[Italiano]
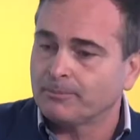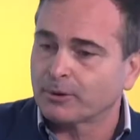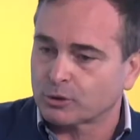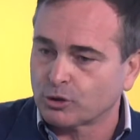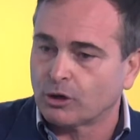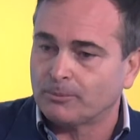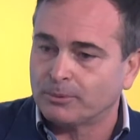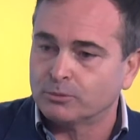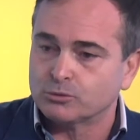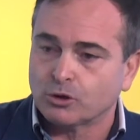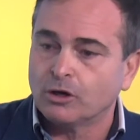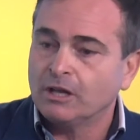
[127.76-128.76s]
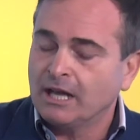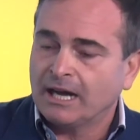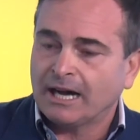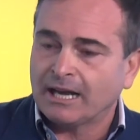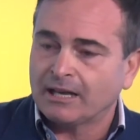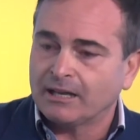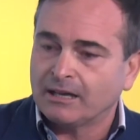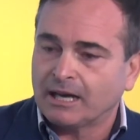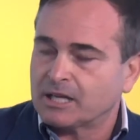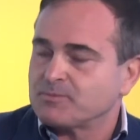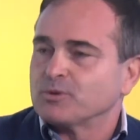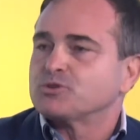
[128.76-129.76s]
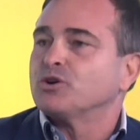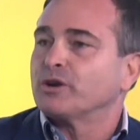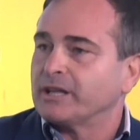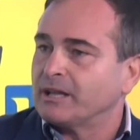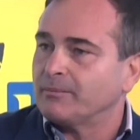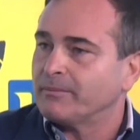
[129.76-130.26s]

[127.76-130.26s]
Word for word: portò appunto al, all'esplosione del